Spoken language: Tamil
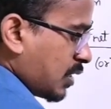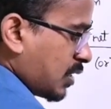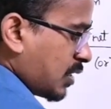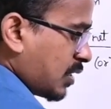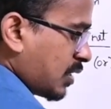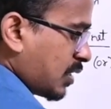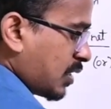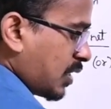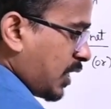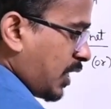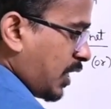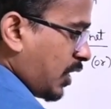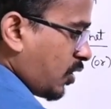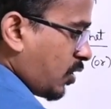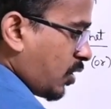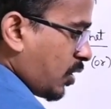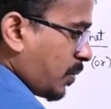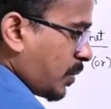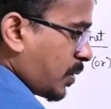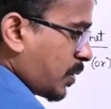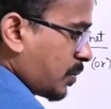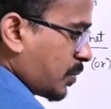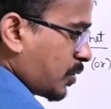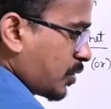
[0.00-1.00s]
திஸ் இஸ் அ
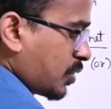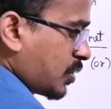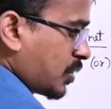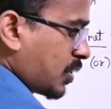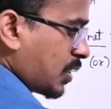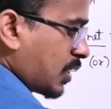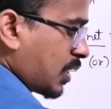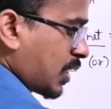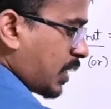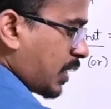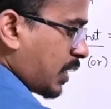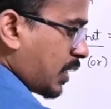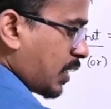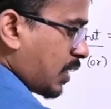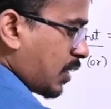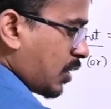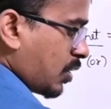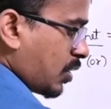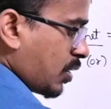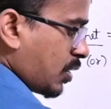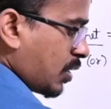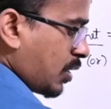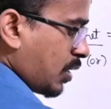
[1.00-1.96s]
ஈக்குலபுரம் பொசிஷன் கரெக்டாக